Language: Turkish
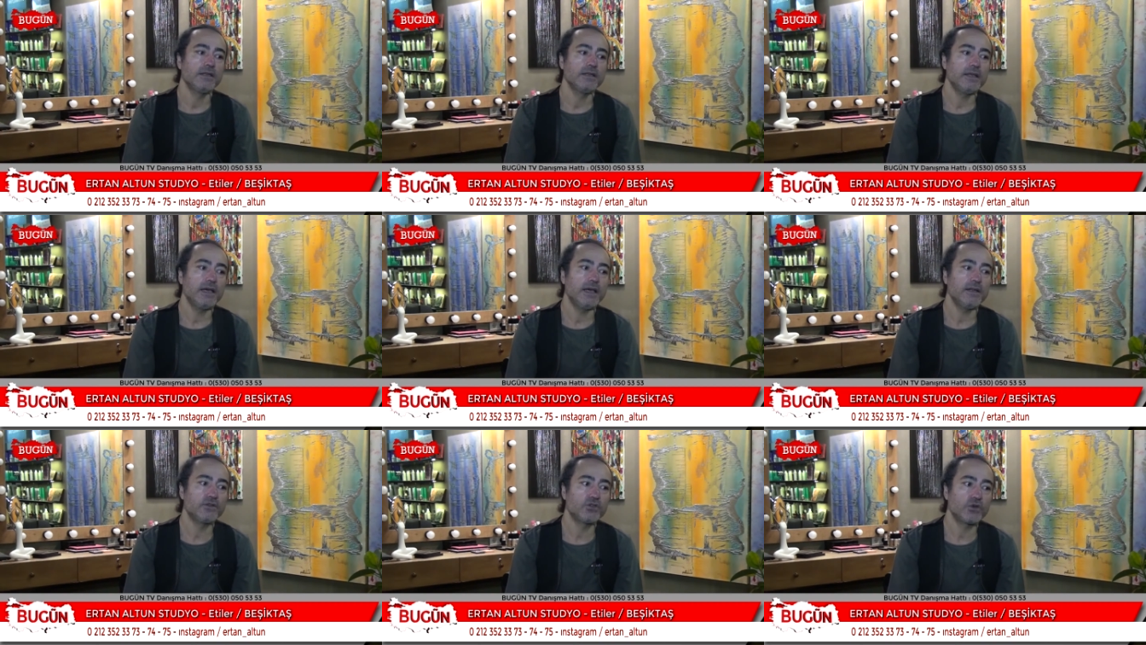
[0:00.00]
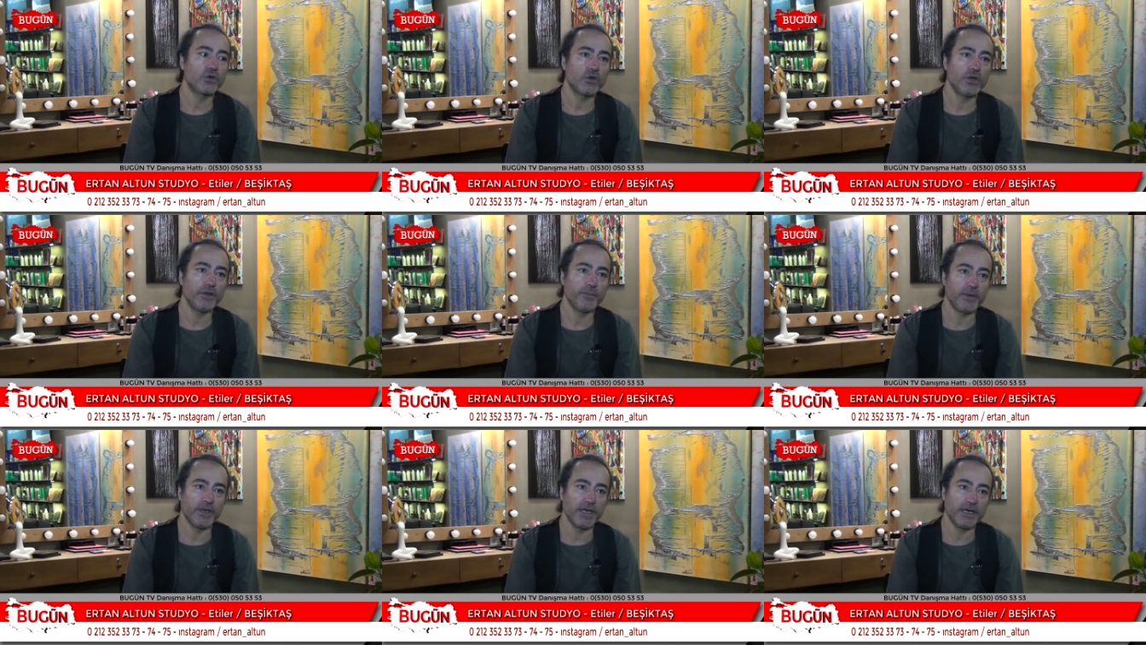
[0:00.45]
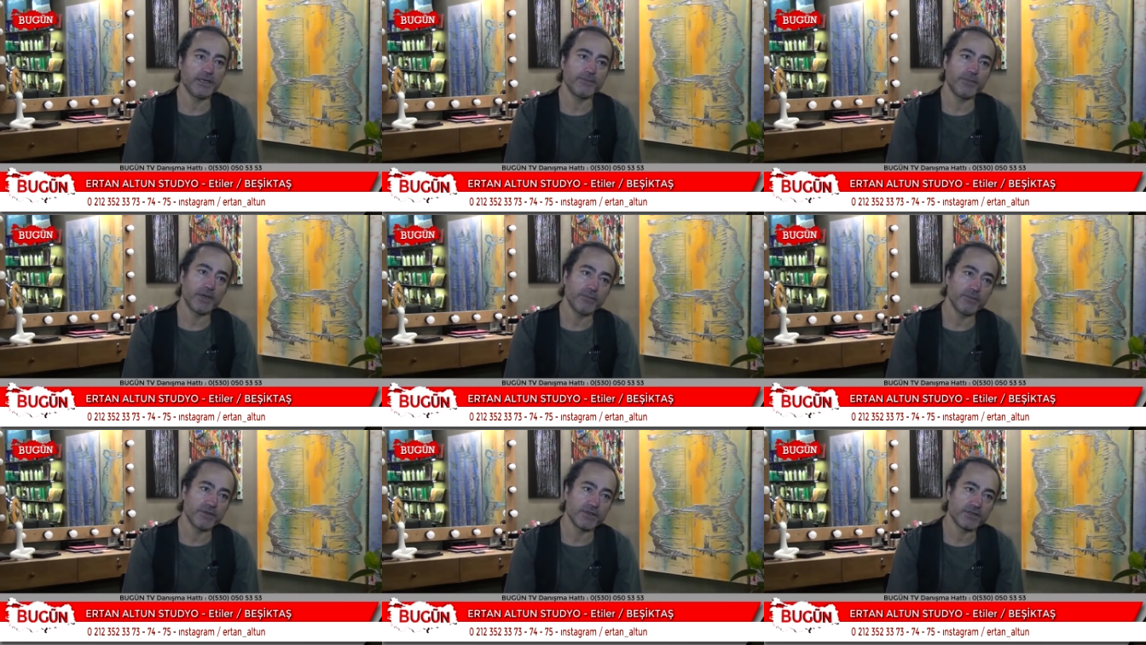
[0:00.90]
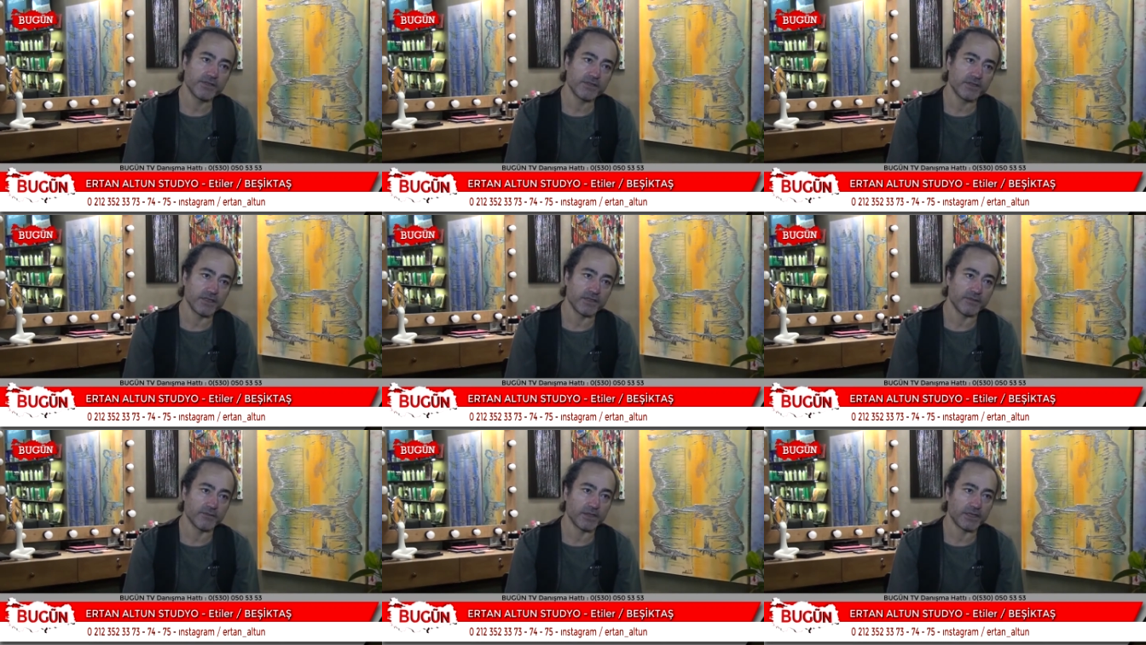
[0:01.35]
Yani çok öyle plan yapan birisi
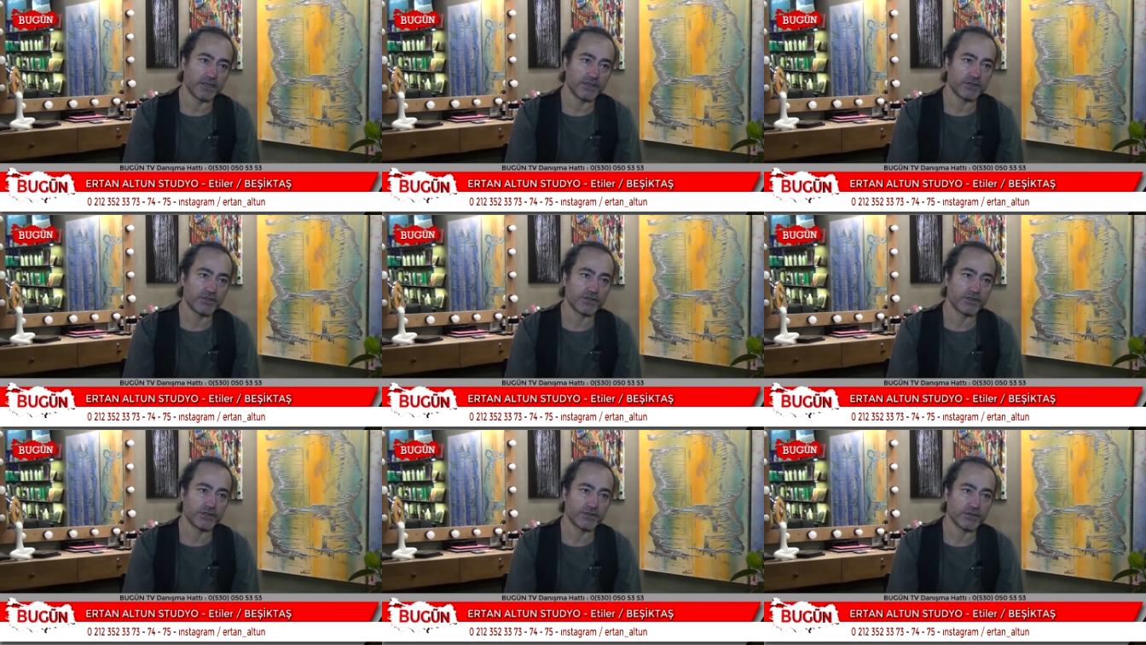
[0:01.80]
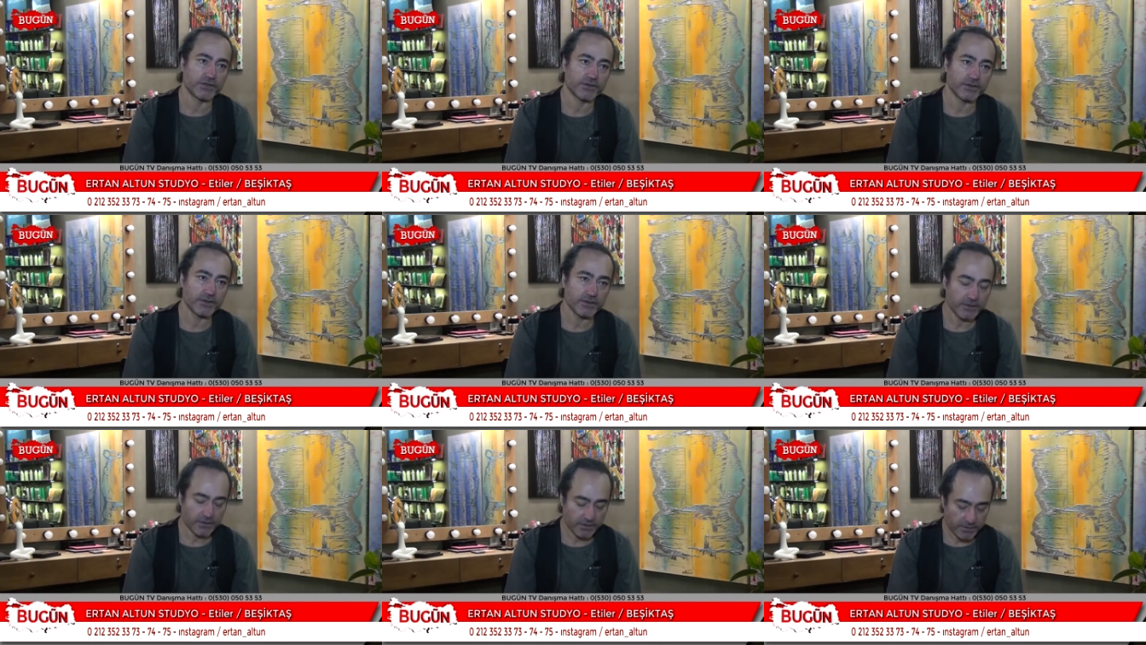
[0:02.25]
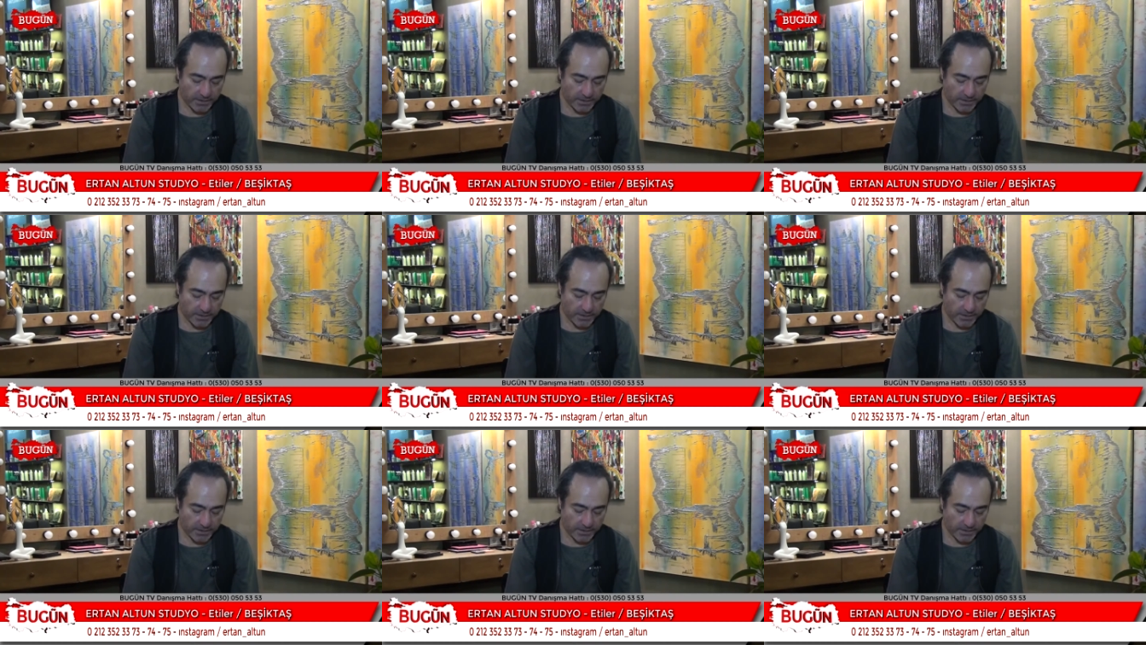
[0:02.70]
değilim ben açıkçası.